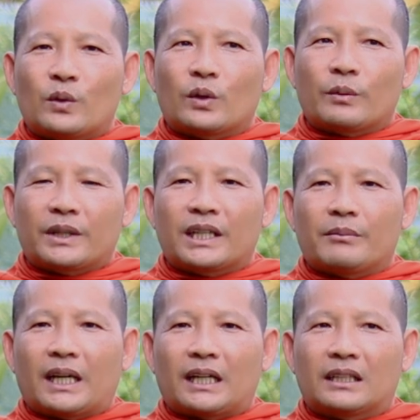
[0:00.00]
một lúc cục địa
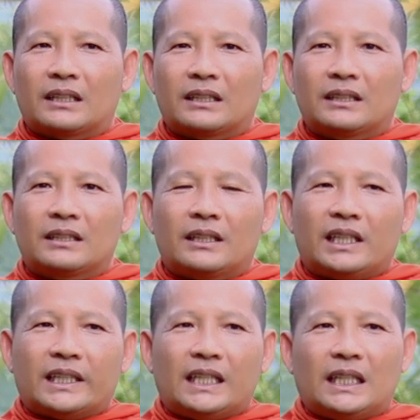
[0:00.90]
bàn
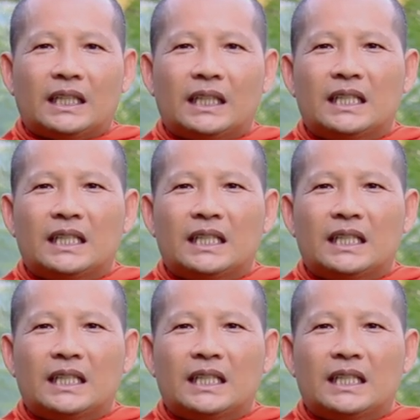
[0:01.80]
ở đây